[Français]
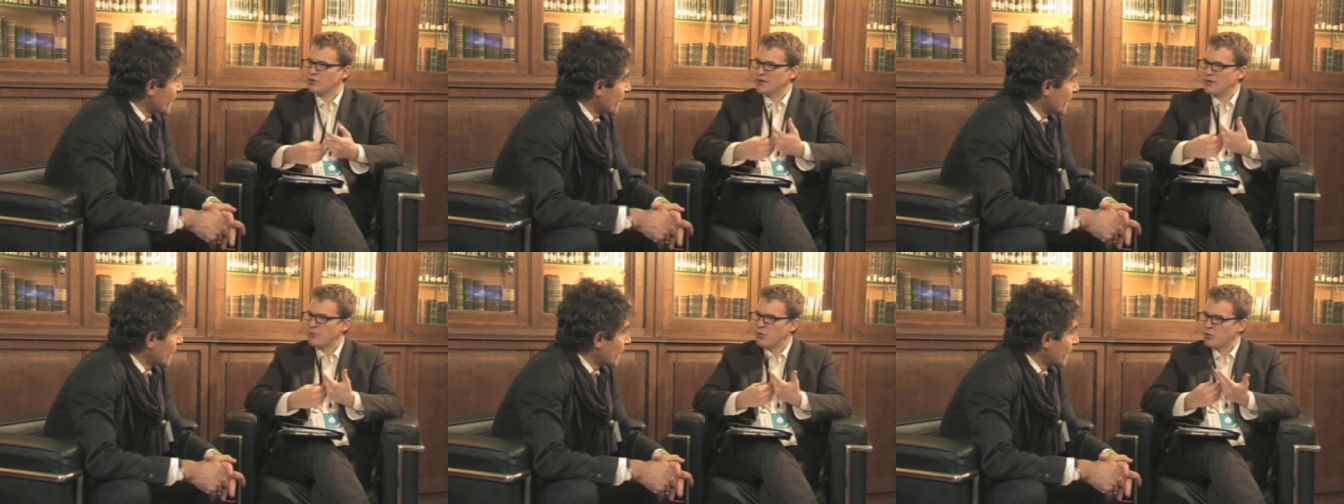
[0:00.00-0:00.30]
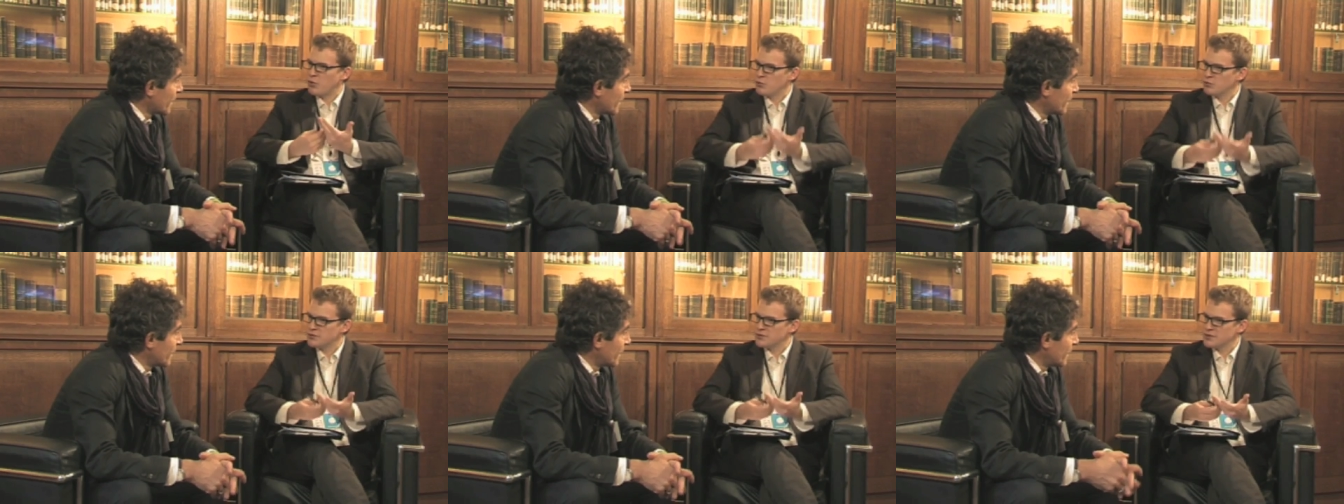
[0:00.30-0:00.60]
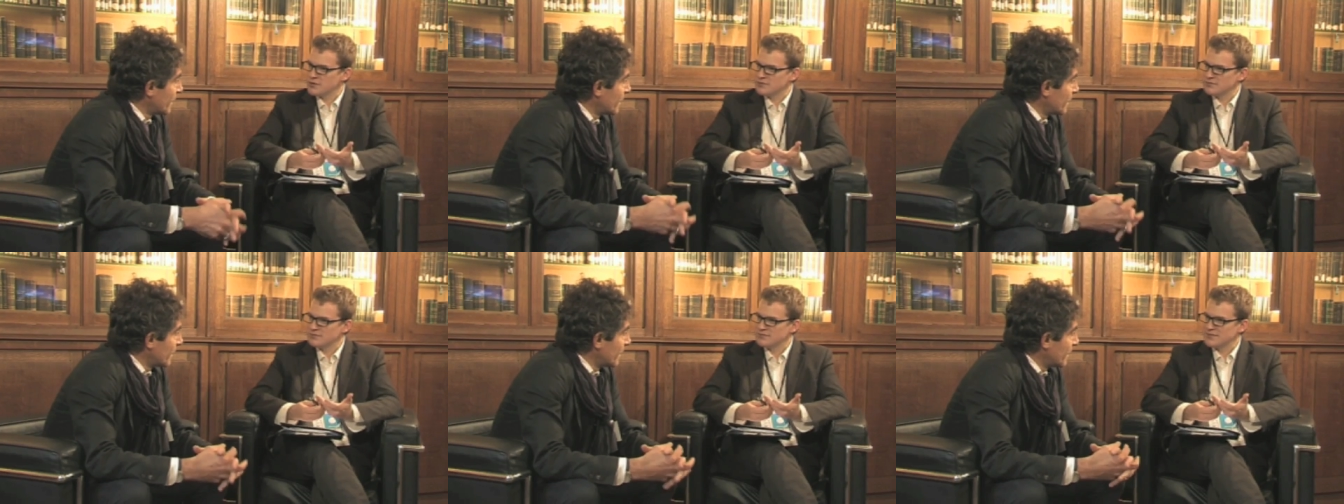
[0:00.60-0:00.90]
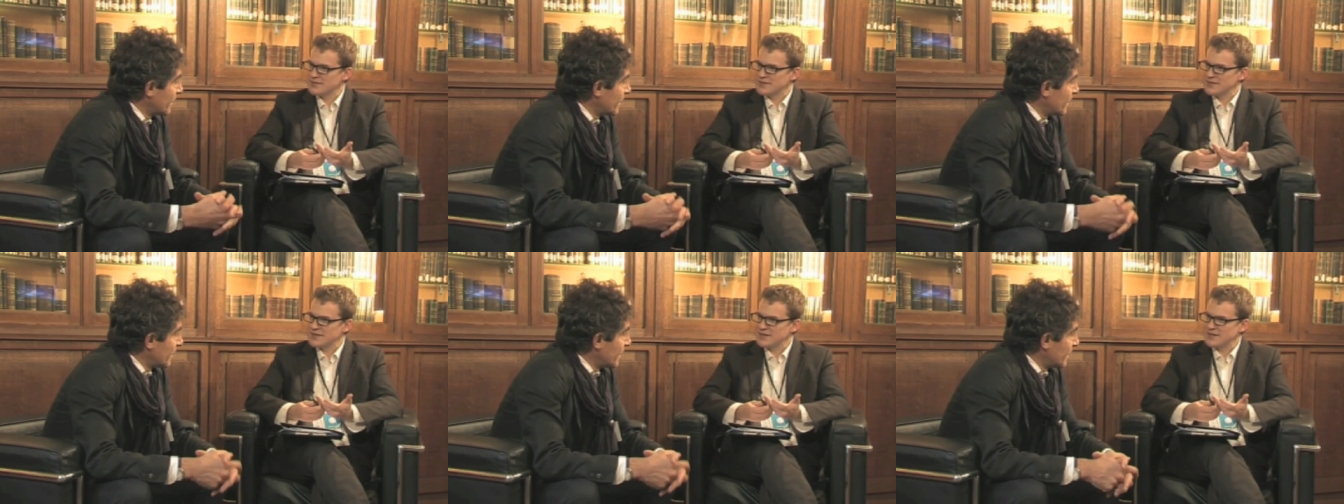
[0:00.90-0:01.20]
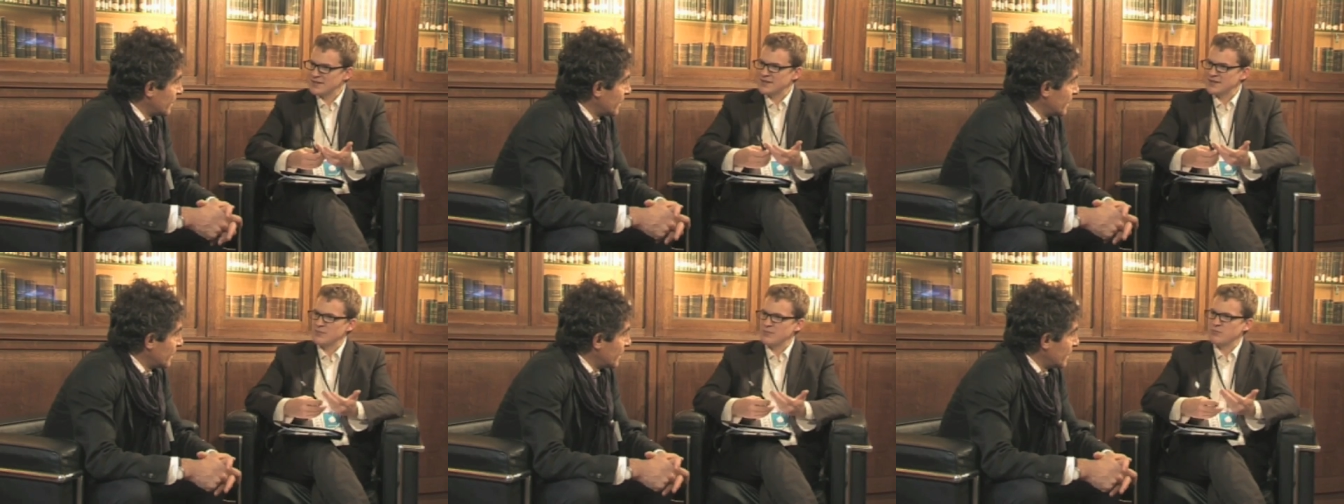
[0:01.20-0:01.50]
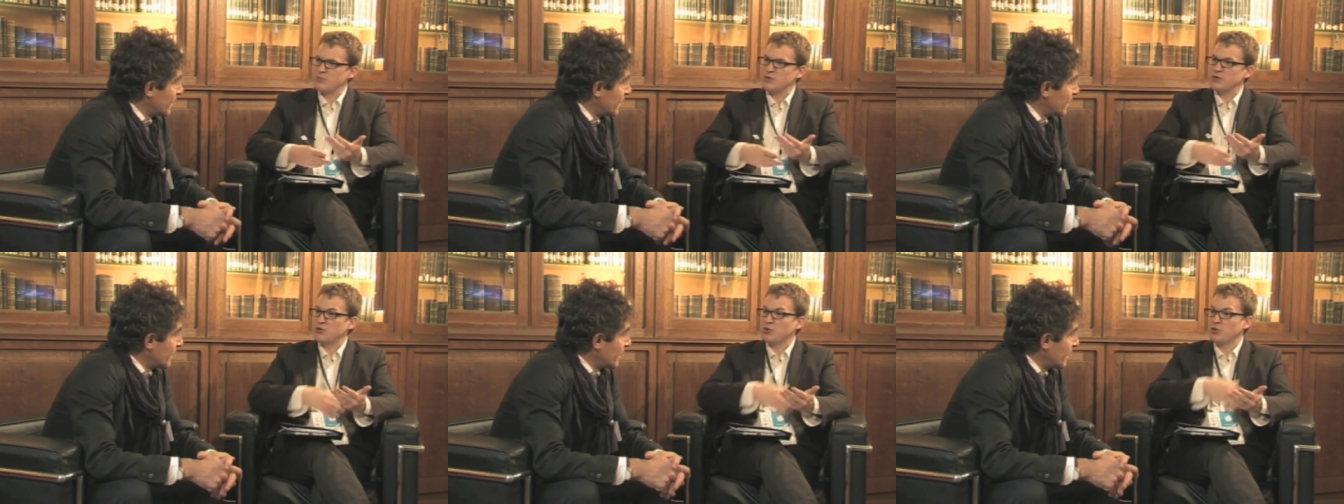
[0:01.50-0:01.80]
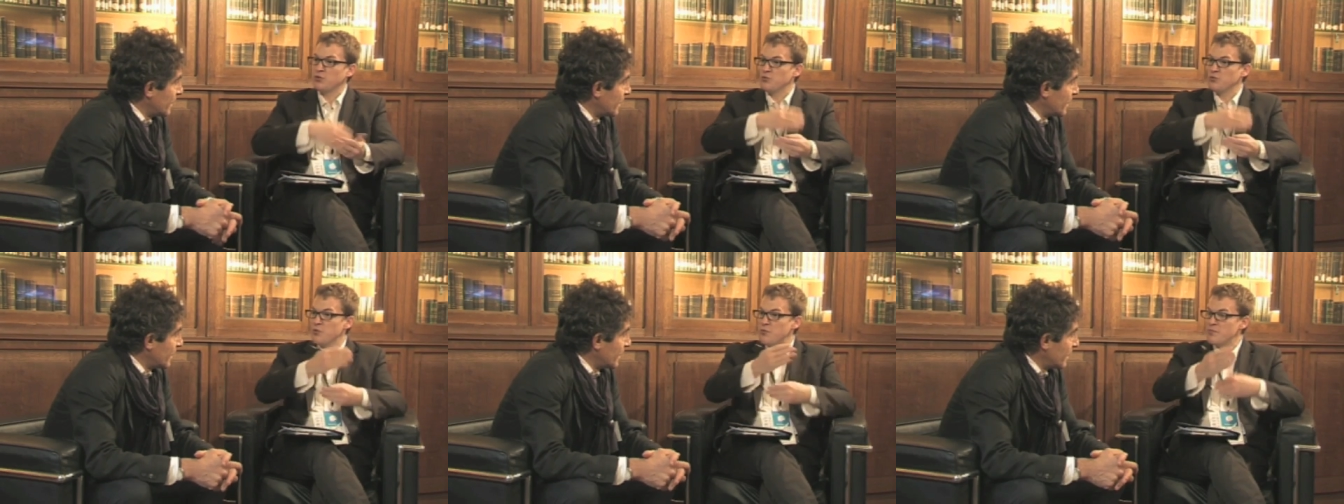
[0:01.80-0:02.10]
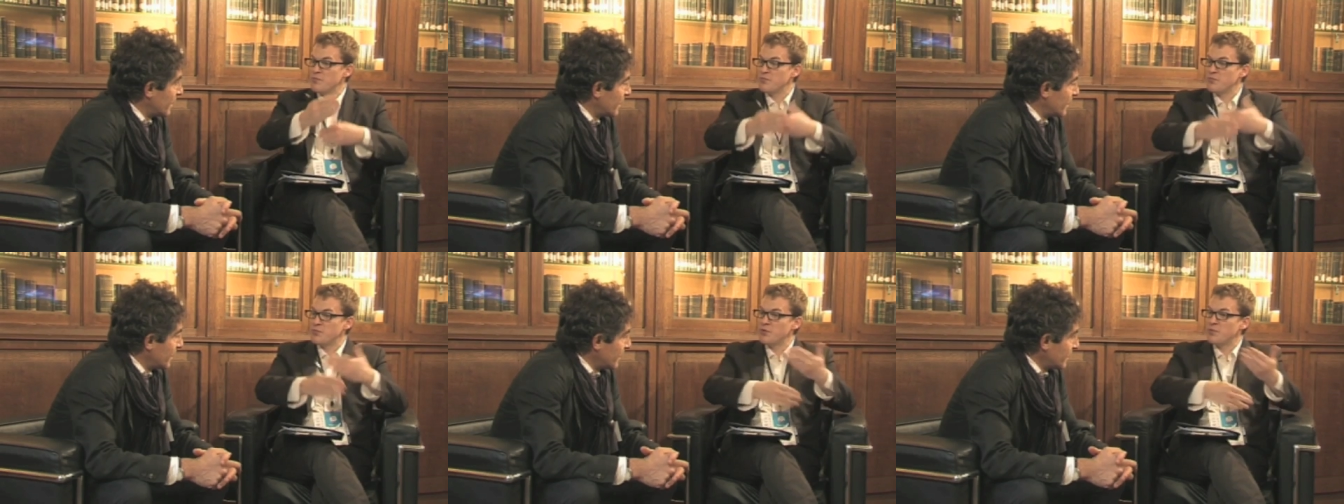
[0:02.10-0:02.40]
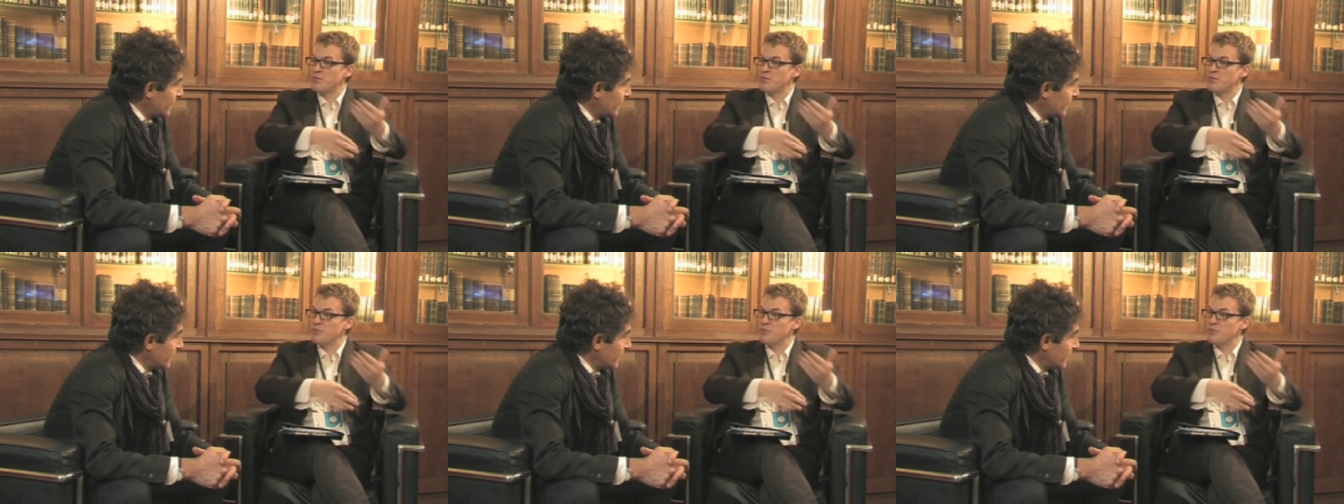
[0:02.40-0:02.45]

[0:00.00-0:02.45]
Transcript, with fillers: totalement conscients puisqu'on ne